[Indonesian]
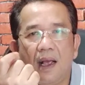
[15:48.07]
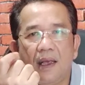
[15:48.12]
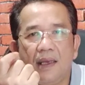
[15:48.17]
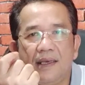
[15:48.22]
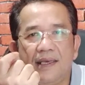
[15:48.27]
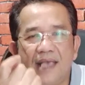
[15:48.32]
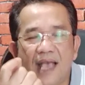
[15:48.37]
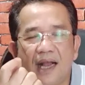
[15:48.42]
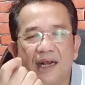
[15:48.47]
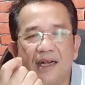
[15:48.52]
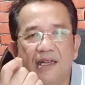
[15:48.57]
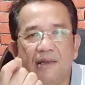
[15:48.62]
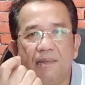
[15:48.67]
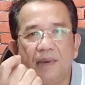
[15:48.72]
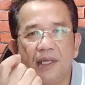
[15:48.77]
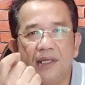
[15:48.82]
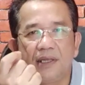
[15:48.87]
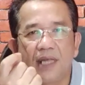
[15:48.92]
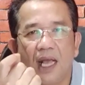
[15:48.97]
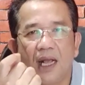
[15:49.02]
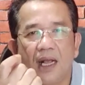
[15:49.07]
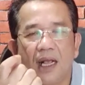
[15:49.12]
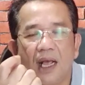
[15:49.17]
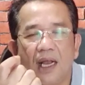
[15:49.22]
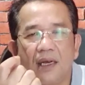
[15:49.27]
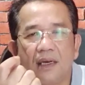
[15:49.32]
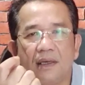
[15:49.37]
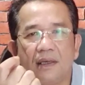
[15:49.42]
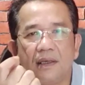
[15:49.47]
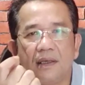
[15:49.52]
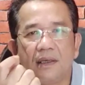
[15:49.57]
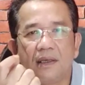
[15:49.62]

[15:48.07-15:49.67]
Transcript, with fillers: yang diberitakan